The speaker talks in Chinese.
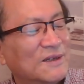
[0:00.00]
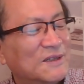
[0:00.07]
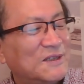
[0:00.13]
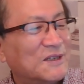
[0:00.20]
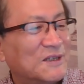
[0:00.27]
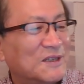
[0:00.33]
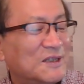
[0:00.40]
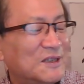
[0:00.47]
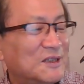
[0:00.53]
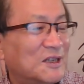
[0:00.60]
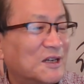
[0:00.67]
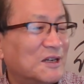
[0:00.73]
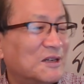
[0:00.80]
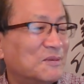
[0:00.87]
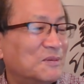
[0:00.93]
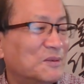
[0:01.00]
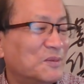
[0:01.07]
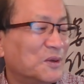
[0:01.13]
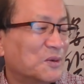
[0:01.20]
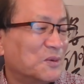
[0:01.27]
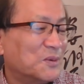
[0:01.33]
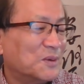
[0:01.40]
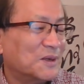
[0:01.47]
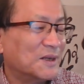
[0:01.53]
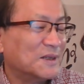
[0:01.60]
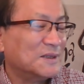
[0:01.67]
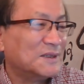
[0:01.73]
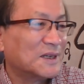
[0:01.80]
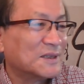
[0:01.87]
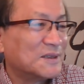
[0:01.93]
这个以前根本没有过的。
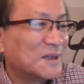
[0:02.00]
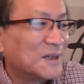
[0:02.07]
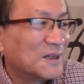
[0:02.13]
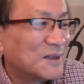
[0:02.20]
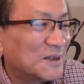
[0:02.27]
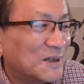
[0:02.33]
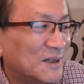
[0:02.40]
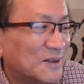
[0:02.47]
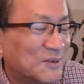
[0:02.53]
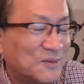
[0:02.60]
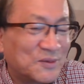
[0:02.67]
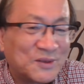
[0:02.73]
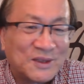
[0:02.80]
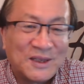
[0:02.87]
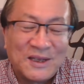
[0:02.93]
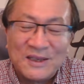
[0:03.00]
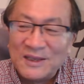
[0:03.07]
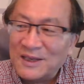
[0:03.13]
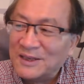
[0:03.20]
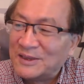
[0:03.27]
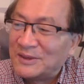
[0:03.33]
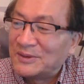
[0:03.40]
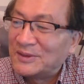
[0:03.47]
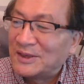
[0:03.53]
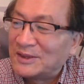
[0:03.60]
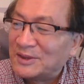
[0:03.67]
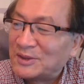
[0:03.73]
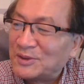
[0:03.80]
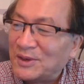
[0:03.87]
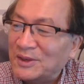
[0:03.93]
你想，在五十年代的时候，那
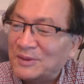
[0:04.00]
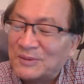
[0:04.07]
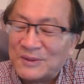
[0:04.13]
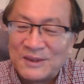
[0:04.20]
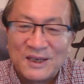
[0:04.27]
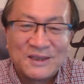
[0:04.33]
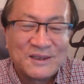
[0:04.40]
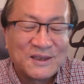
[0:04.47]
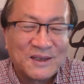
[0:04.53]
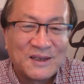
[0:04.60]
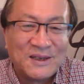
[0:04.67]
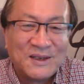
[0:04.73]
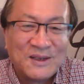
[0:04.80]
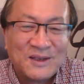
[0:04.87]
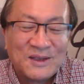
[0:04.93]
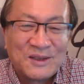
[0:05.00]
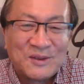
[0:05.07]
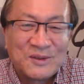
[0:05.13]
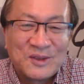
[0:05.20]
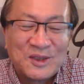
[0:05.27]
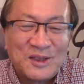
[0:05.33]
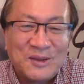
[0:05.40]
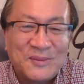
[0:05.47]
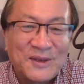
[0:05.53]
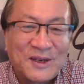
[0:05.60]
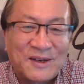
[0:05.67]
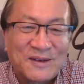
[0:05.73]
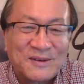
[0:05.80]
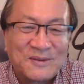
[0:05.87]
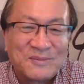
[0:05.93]
是传统战争，都是地面
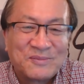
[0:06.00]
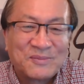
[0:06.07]
儿。